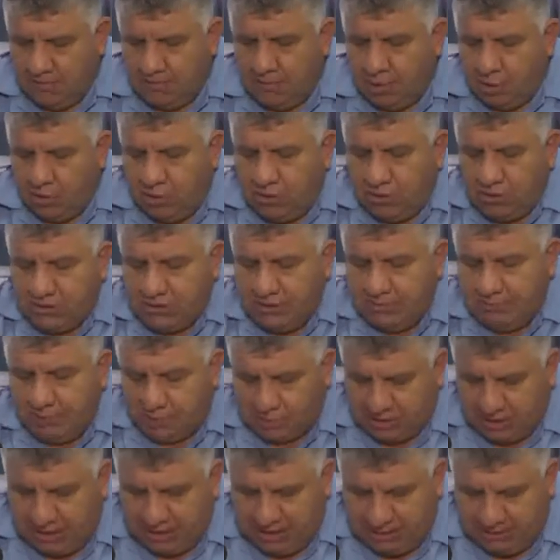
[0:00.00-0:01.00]
Por
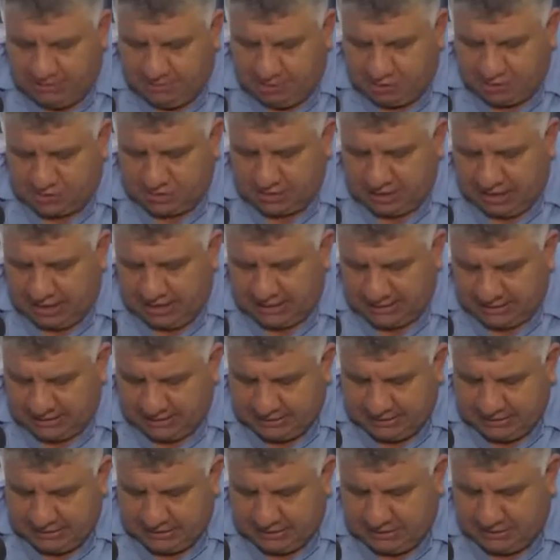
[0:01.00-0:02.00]
último, tenemos
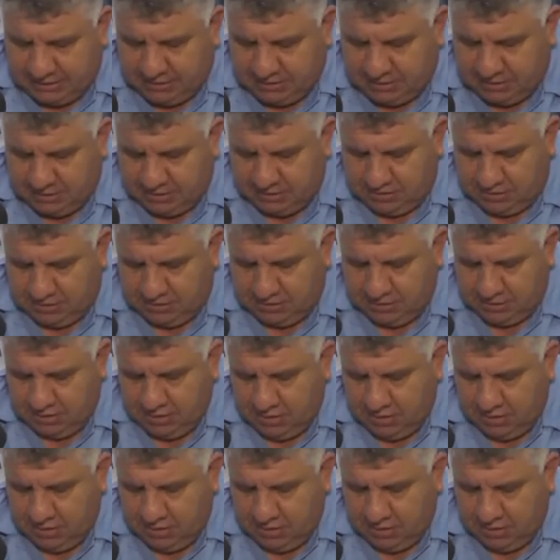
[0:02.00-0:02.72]
aquí